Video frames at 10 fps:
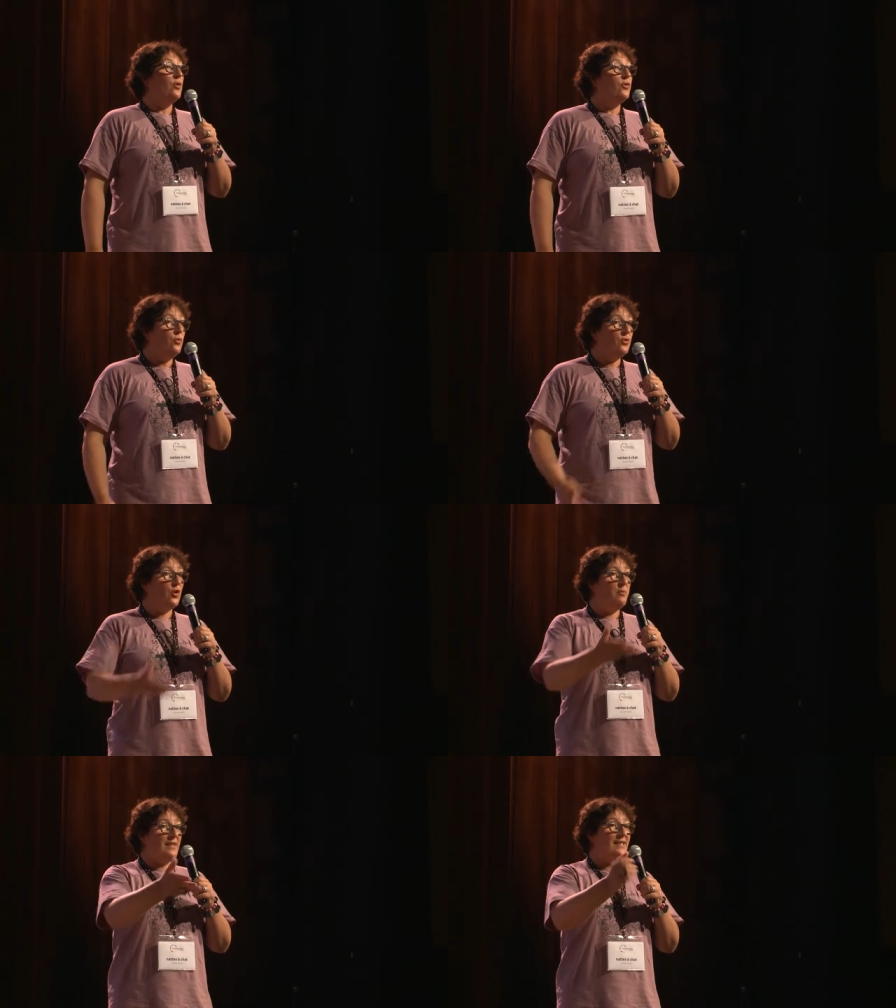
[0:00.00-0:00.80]

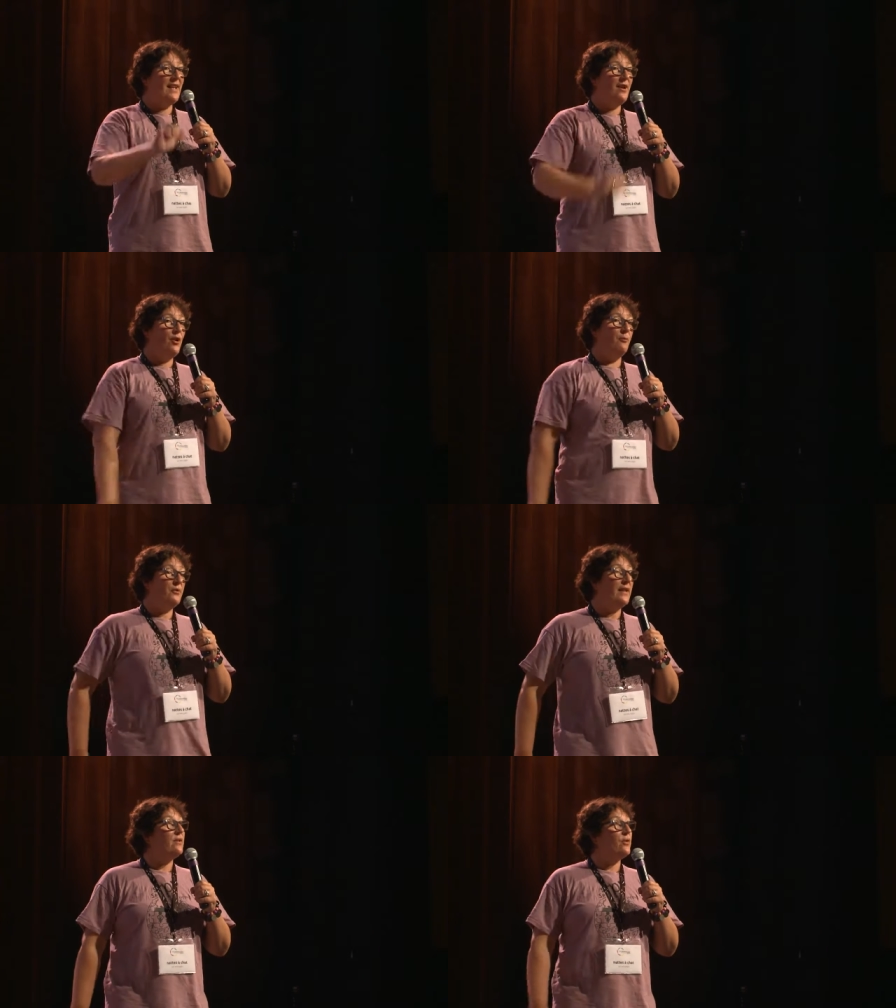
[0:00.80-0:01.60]
Donc, mais ça,
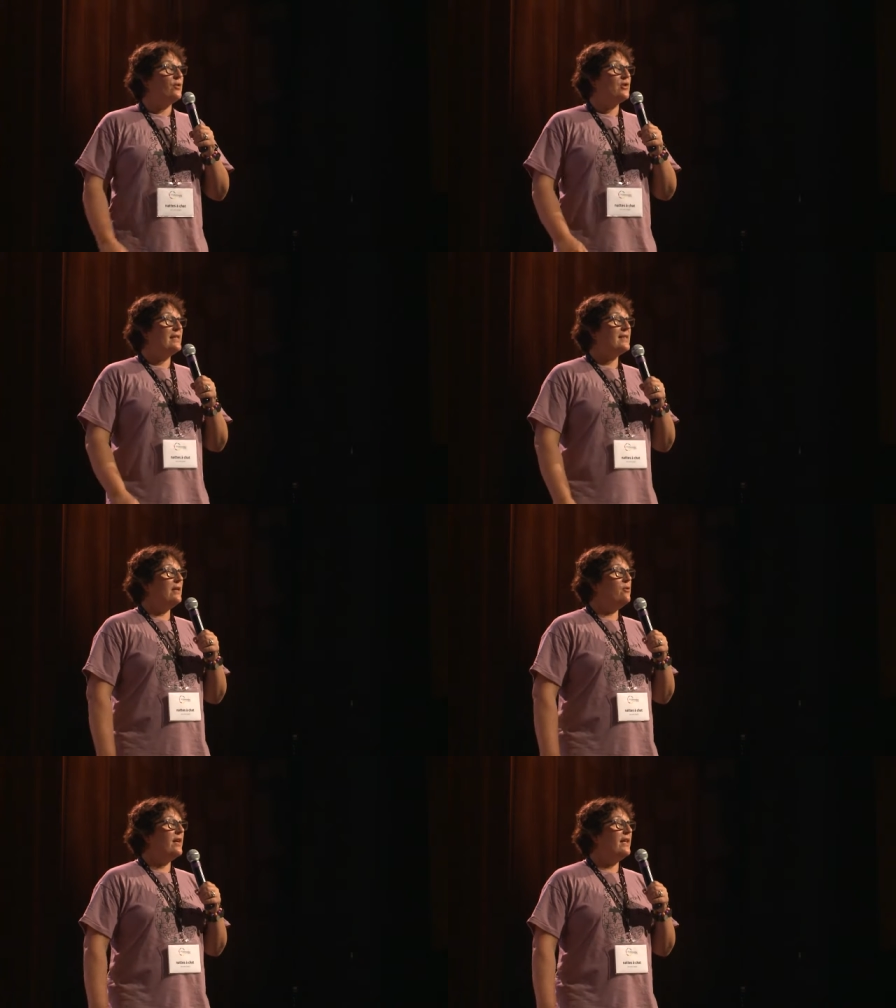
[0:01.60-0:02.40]
peut-être, je
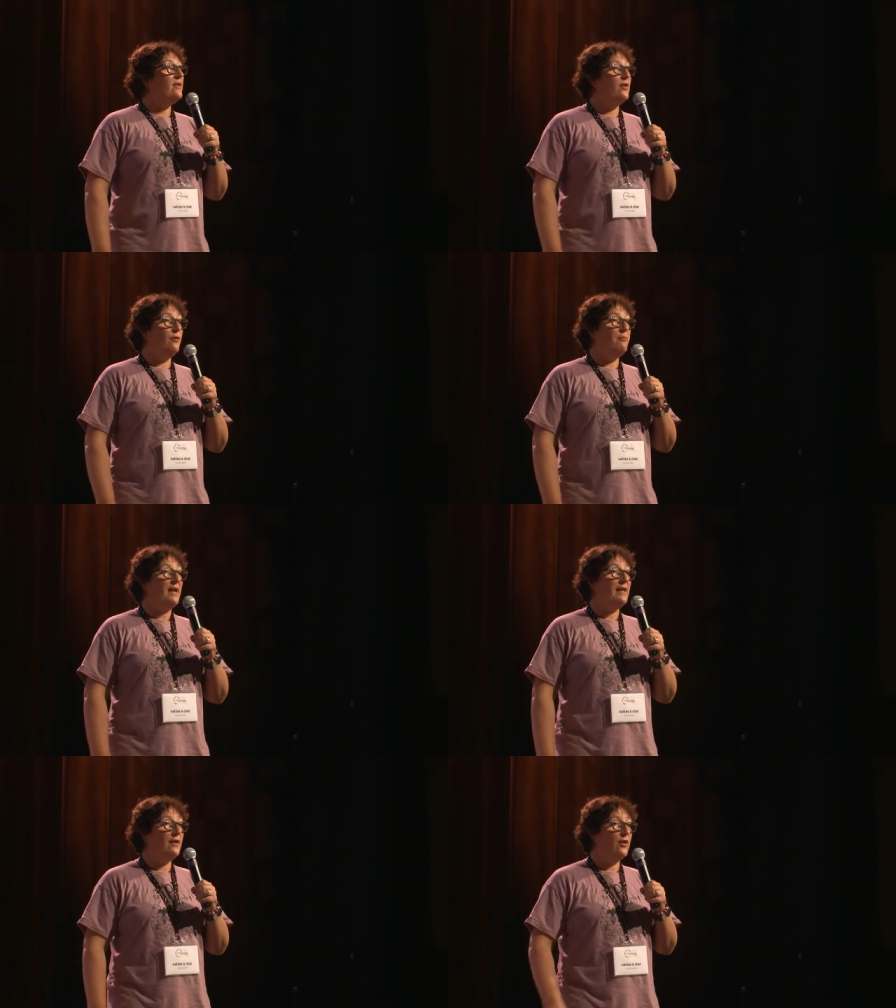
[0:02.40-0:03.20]
laisserai Lorraine
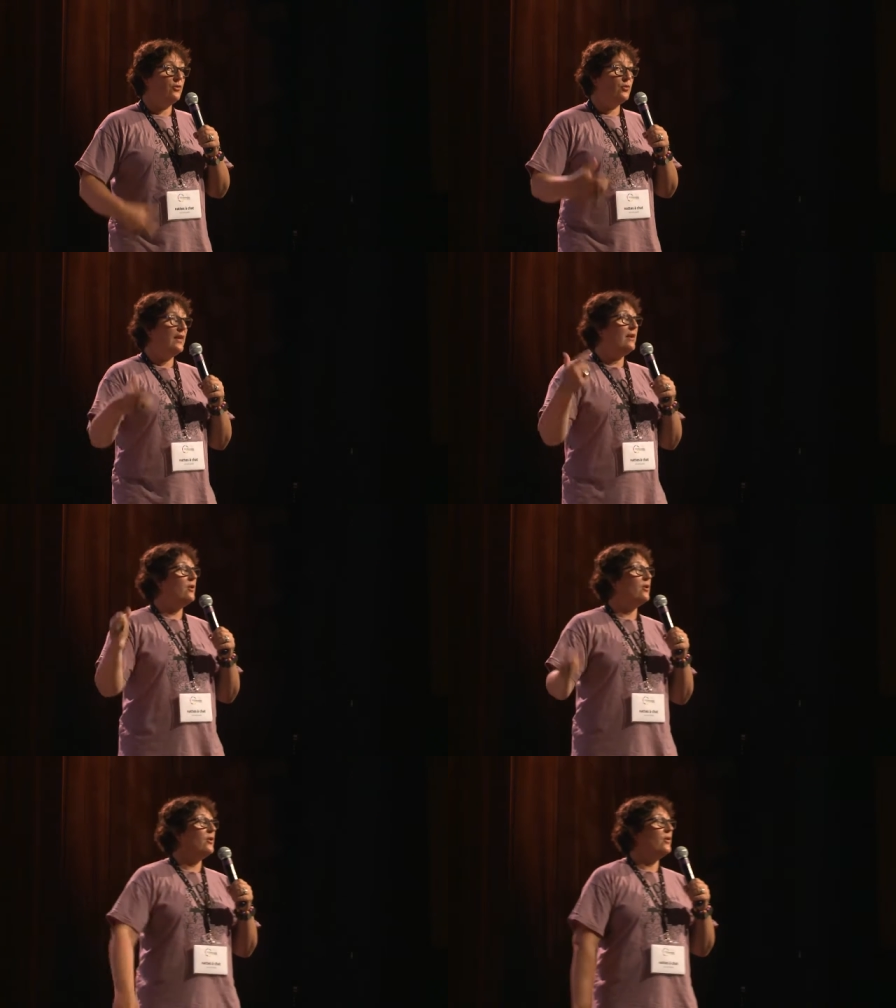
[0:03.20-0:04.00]
parler tout à
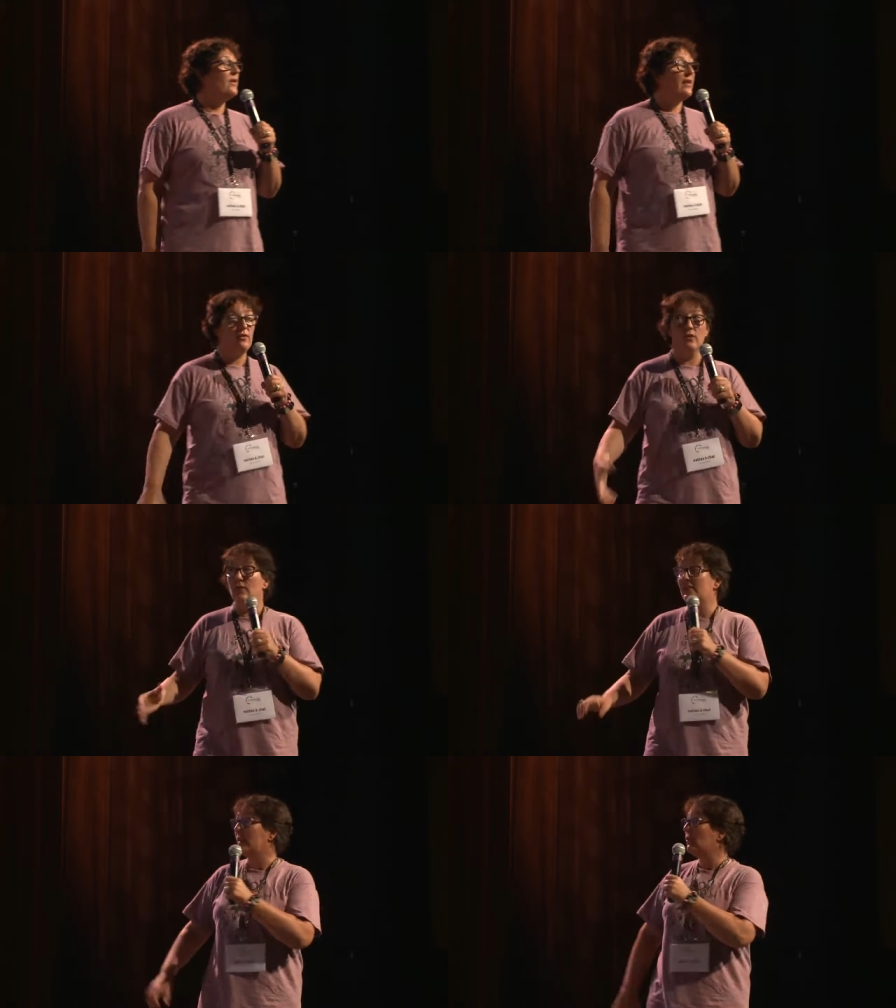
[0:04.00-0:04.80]
l'heure
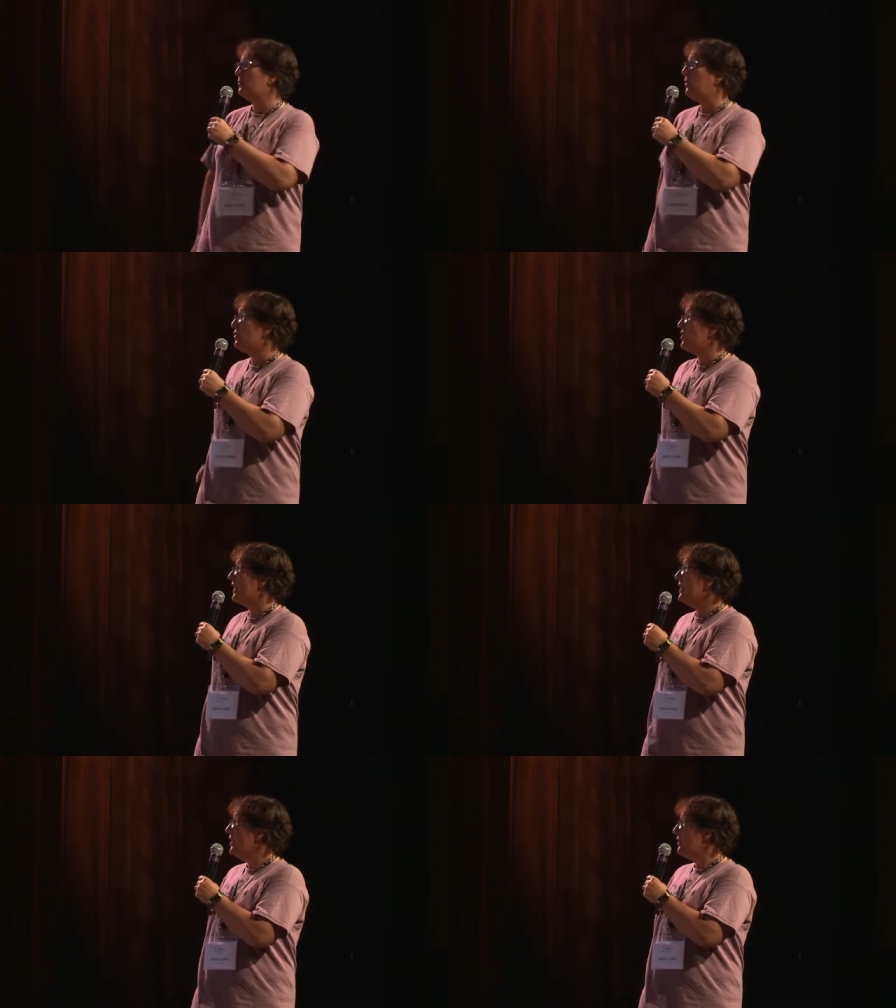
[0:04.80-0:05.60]
de, cet autre
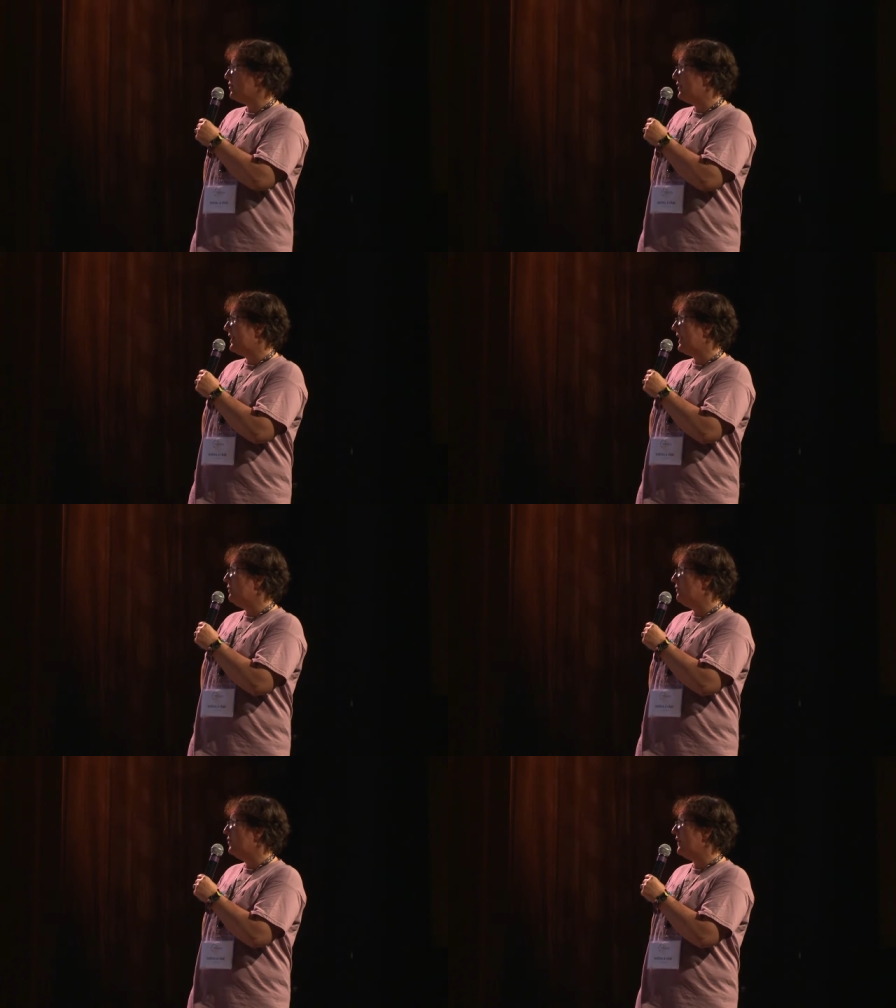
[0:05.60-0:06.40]
projet sur
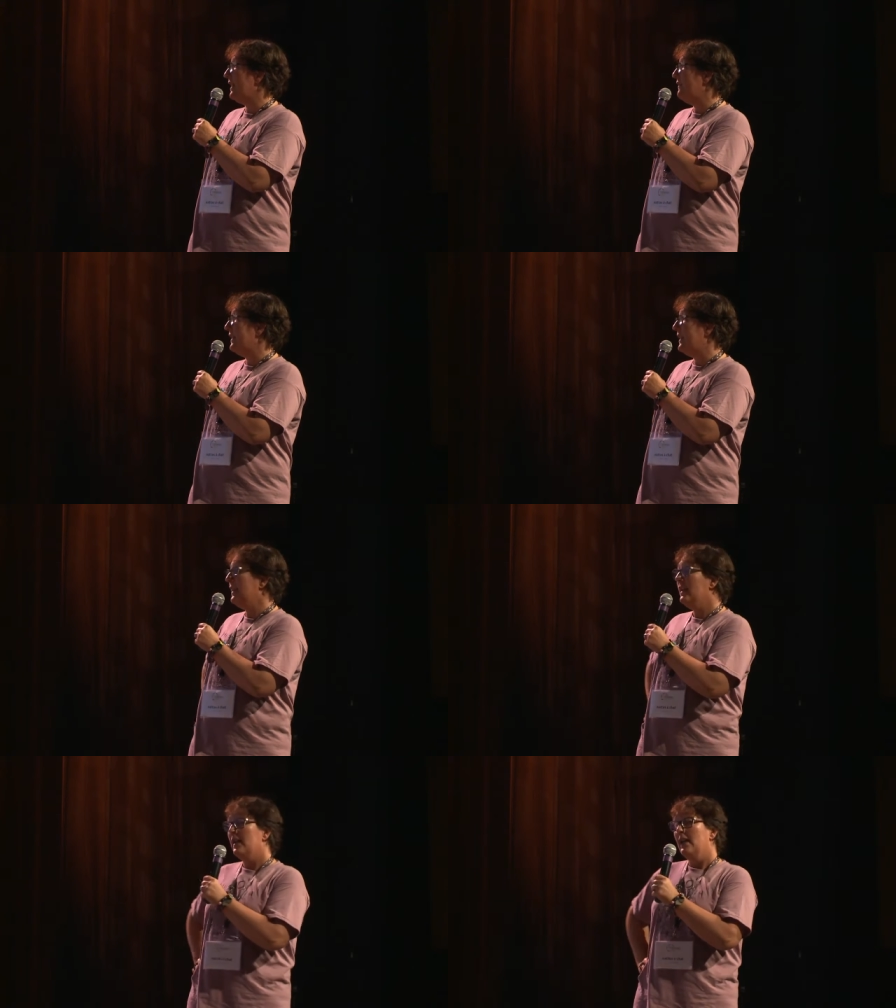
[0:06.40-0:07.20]
lequel on veut travailler.